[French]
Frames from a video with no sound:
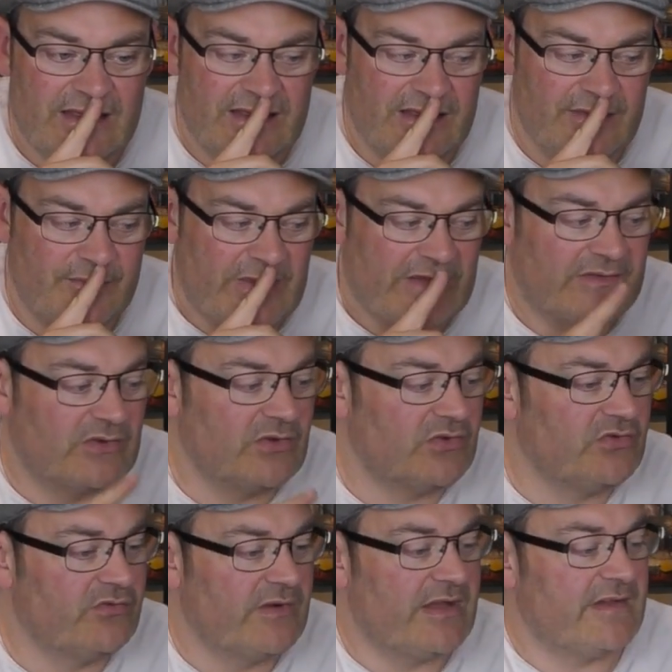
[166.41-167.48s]
Euh, parce que
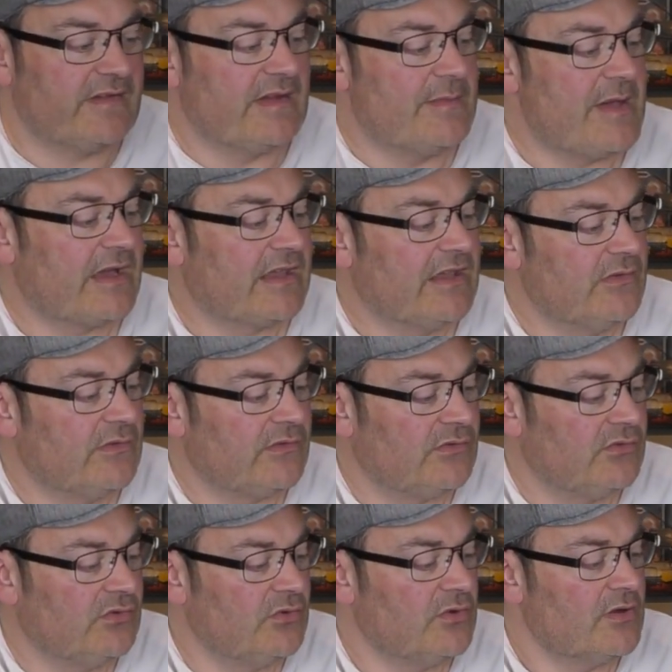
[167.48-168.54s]
tu vois, c'est marqué
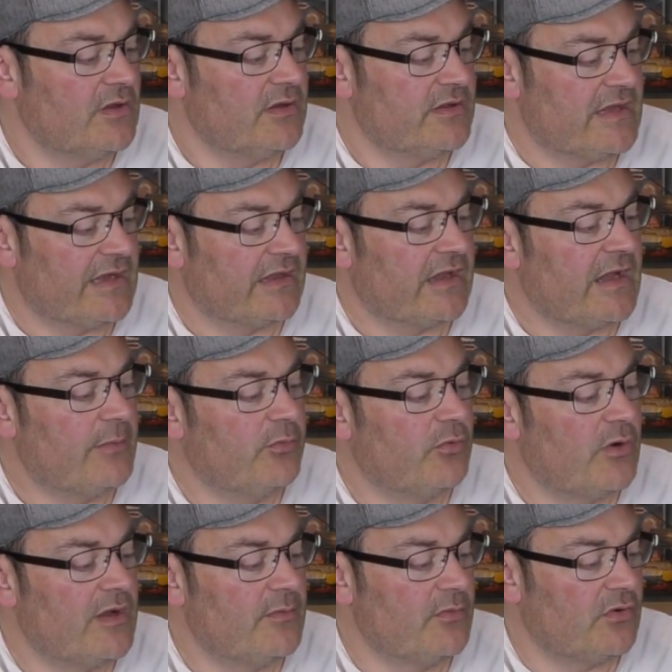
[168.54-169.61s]
dessus, il y a
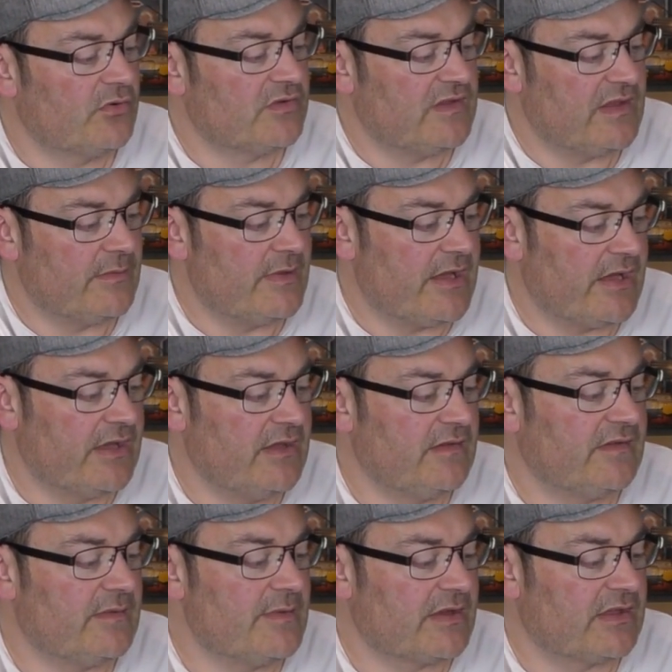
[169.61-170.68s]
drapeau allemand qui est
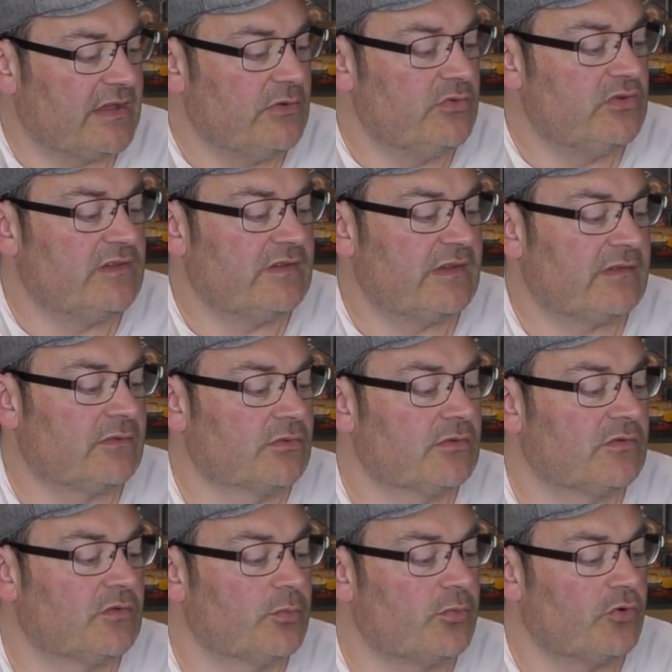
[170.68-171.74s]
barré, c'est marqué l'utilisation
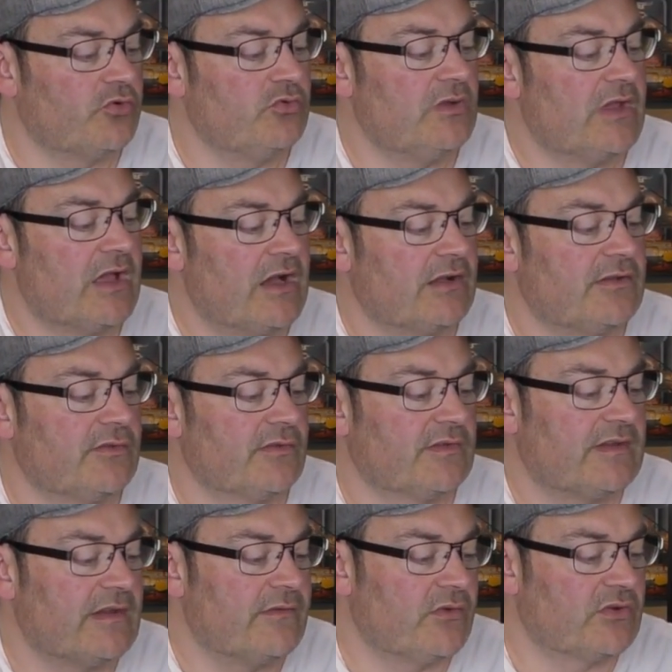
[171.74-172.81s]
de ce produit incluant
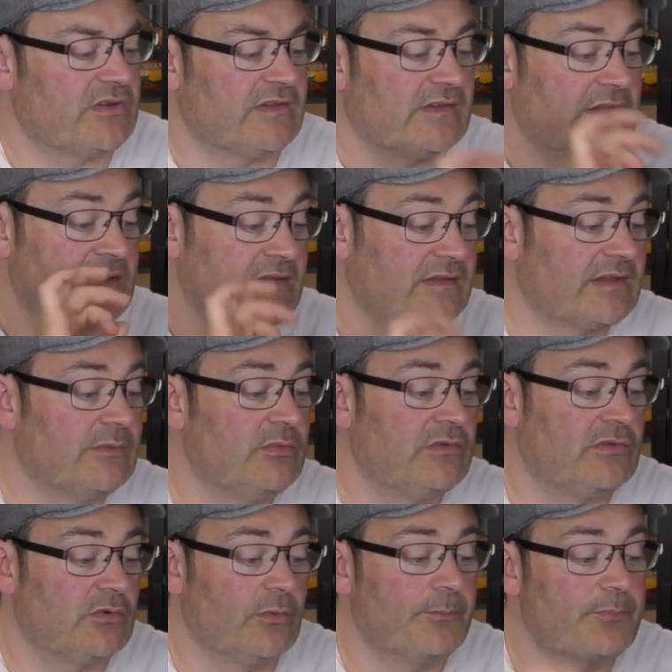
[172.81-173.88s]
sa vente et sa
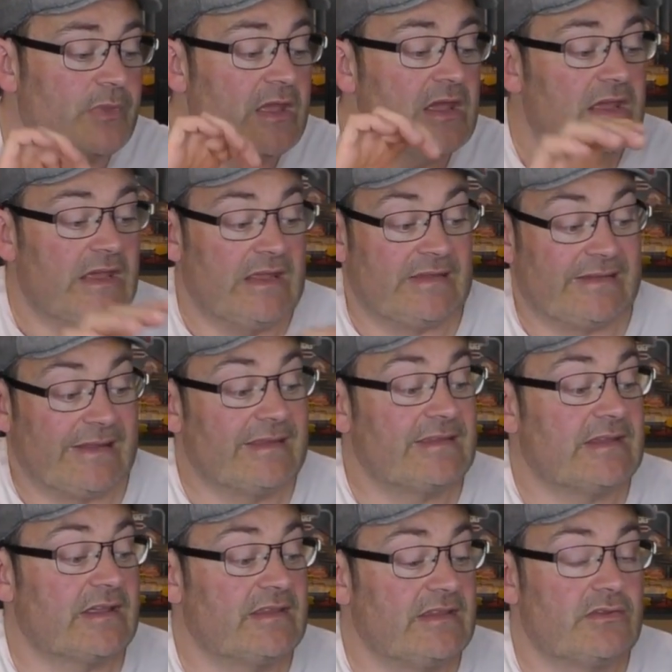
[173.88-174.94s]
distribution est
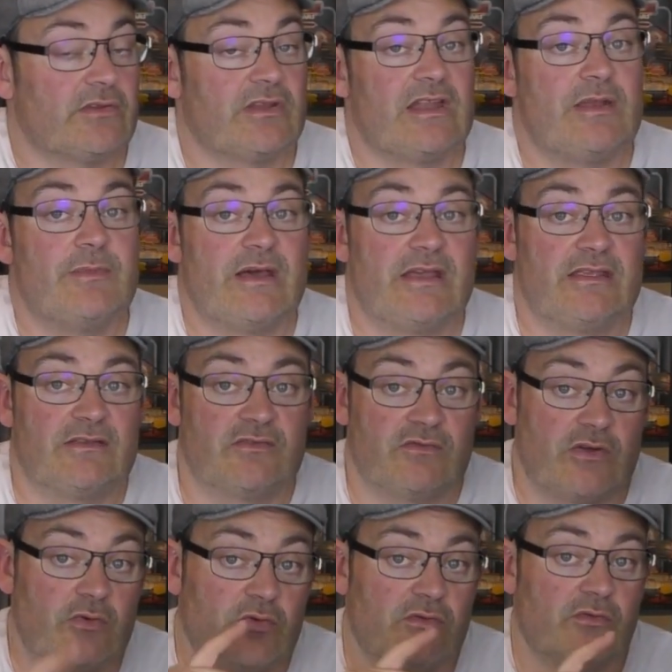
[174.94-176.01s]
interdite en Allemagne.
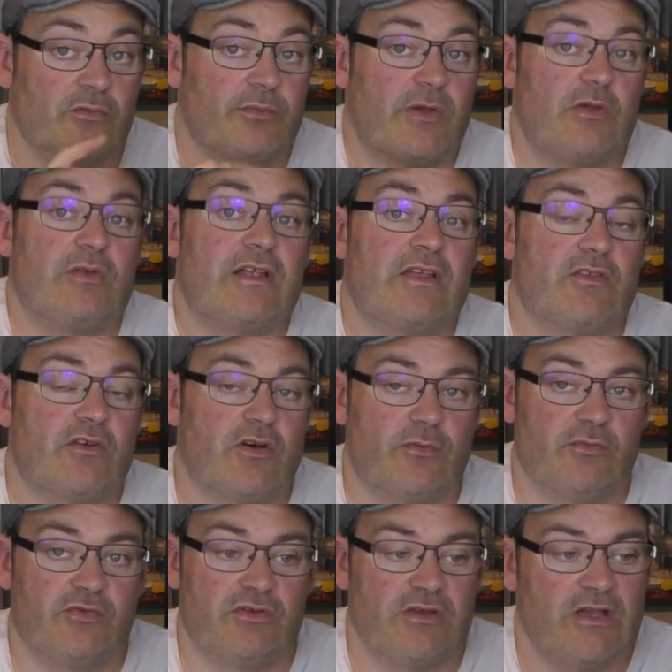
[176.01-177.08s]
Tu vois, ils n'ont pas eu la
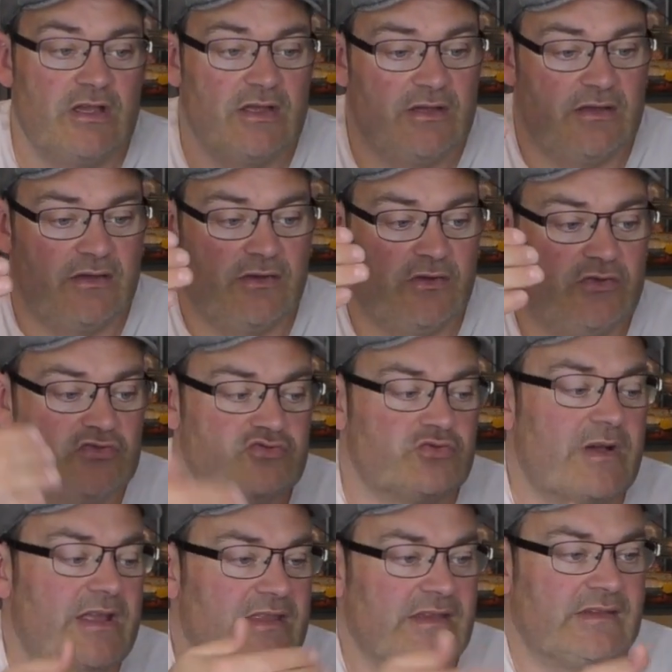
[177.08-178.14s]
norme euh,
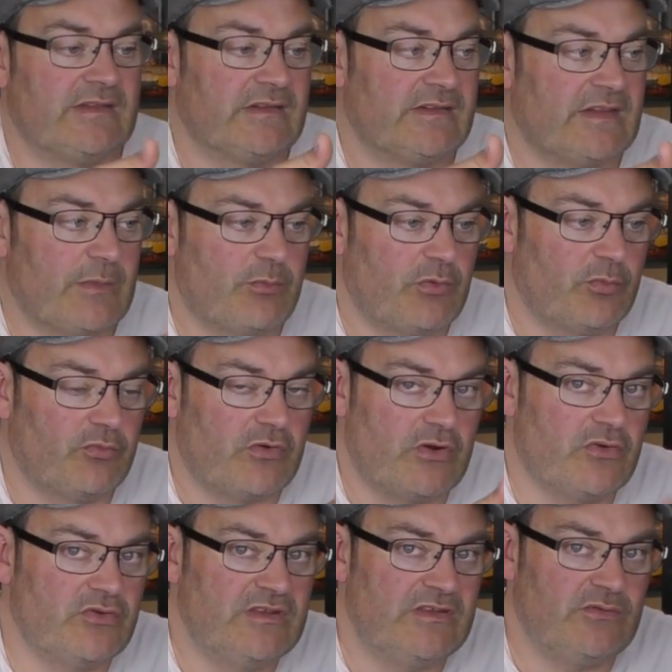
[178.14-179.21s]
jouet nécessaire pour
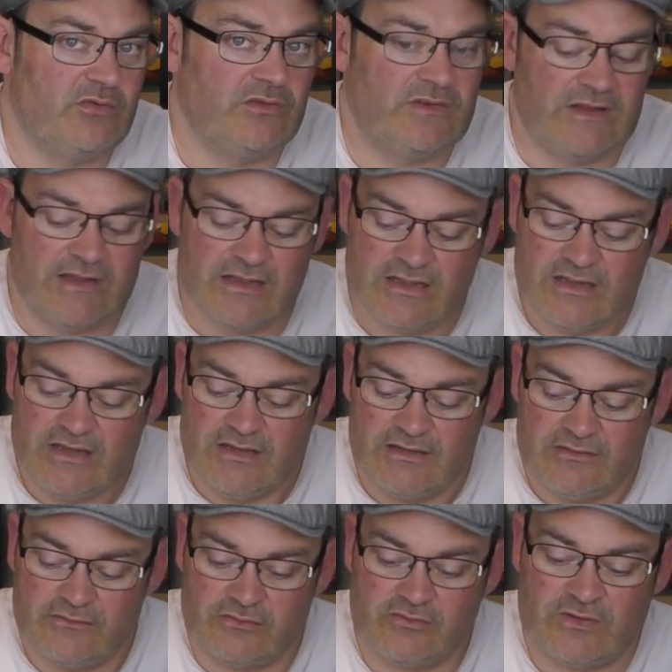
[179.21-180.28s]
pouvoir le diffuser.
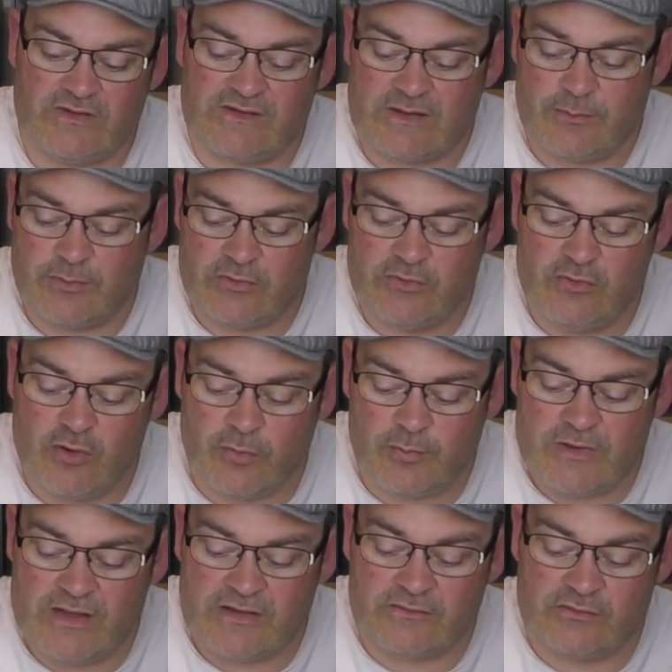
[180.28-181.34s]
Donc tu vois, ça a pas dû leur
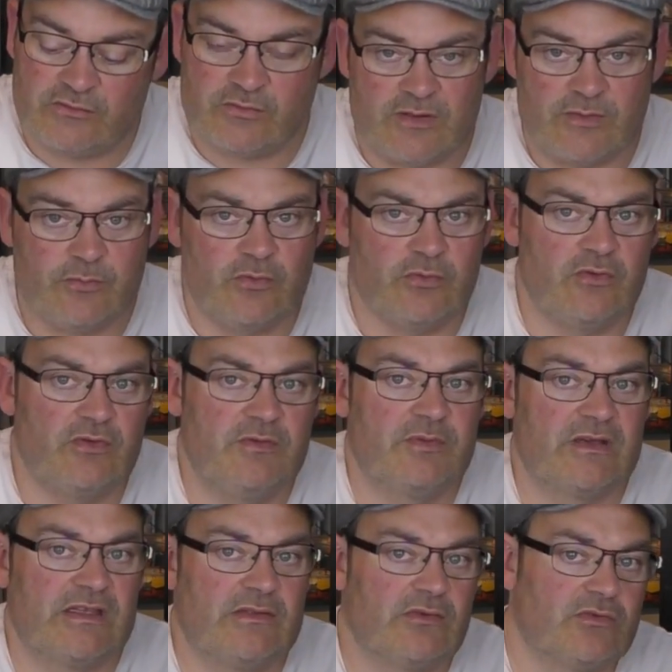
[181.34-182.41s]
plaire que ce un peu
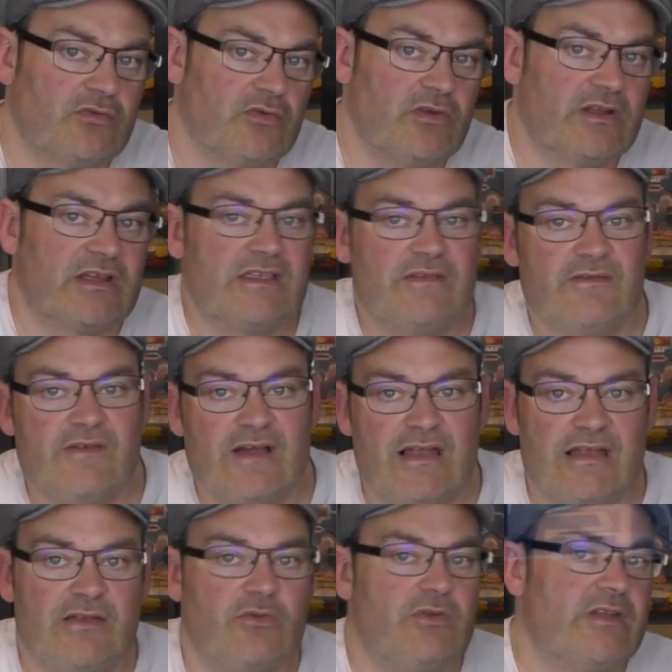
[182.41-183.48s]
hybride entre le
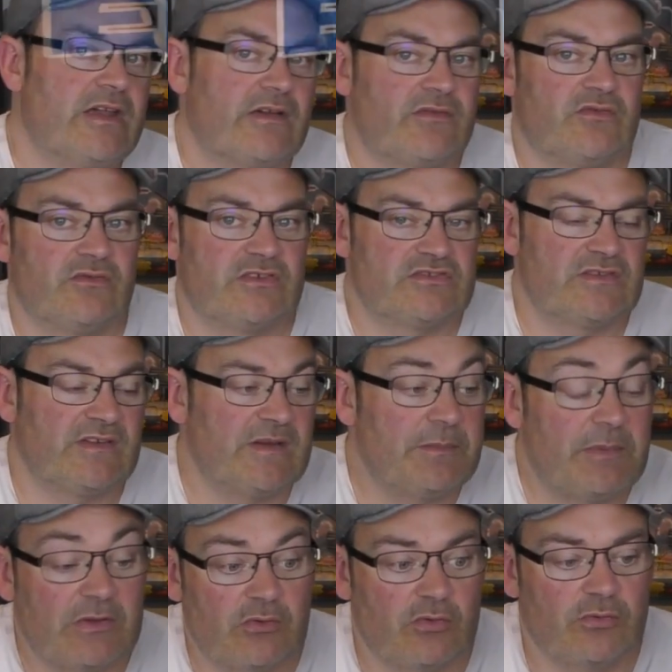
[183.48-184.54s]
rival et le nerf, tu vois, je sais
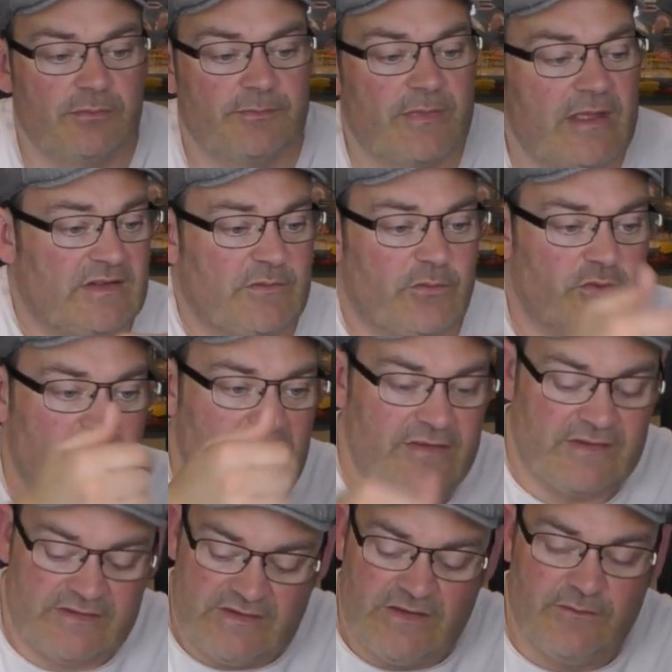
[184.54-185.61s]
pas trop. C'est fourni
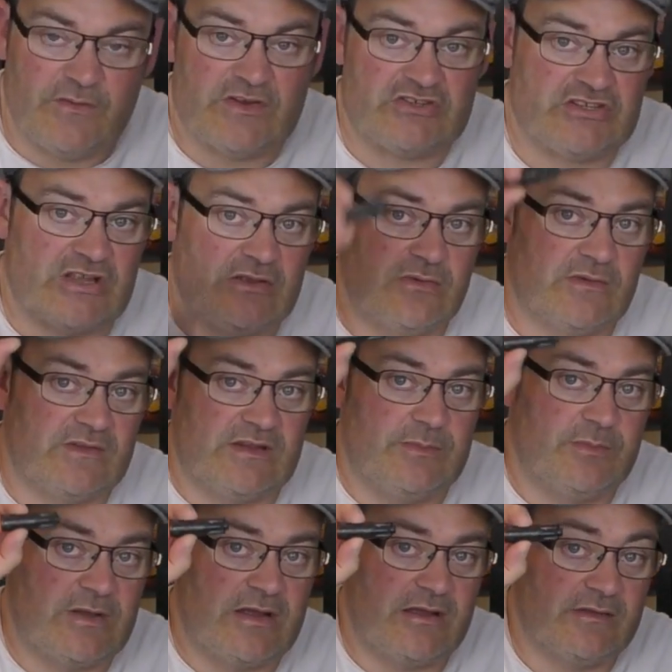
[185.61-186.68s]
avec 6 fléchettes de ce
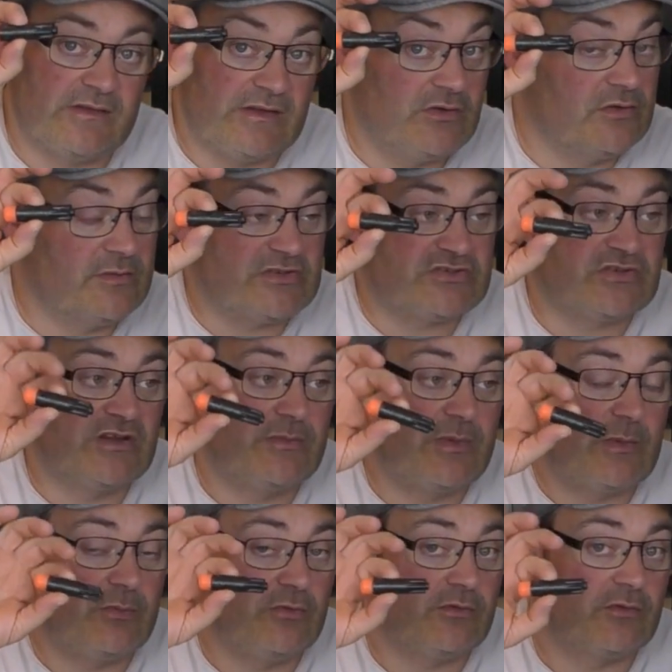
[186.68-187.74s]
type-là, c'est dommage qu'on n'ait
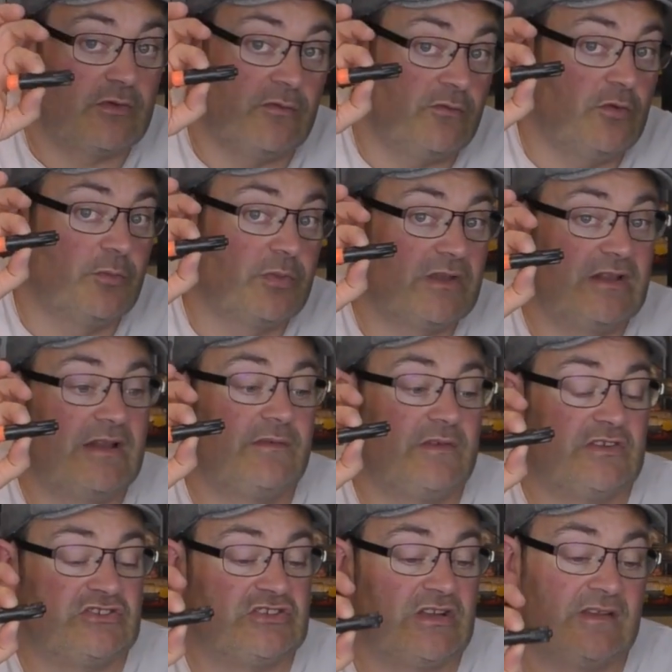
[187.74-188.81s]
pas plus, que vu le prix de la
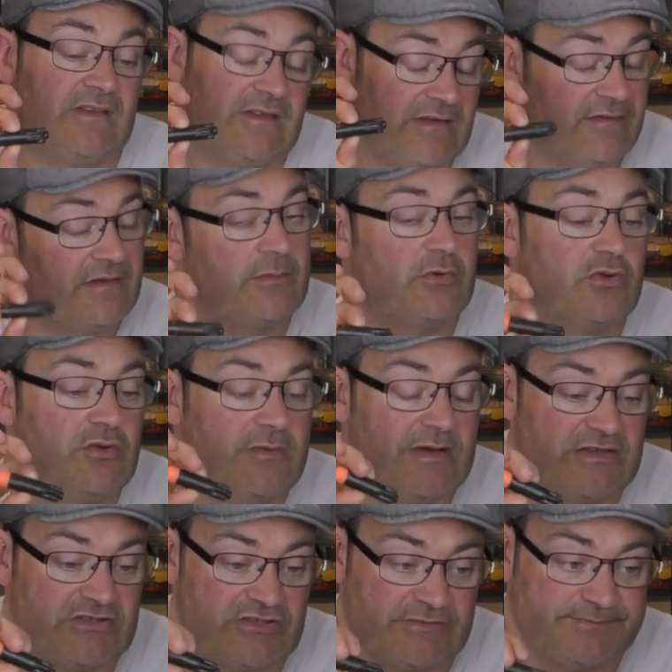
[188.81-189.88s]
fléchette, c'est vraiment
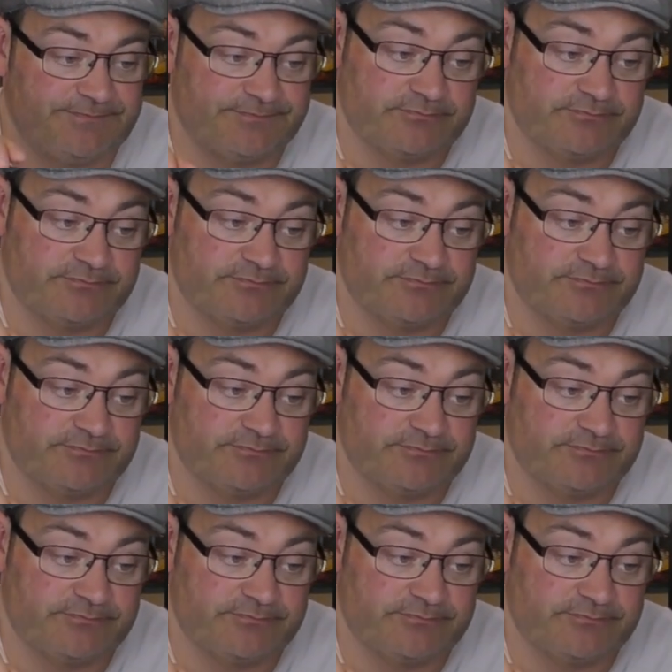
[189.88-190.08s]
dommage.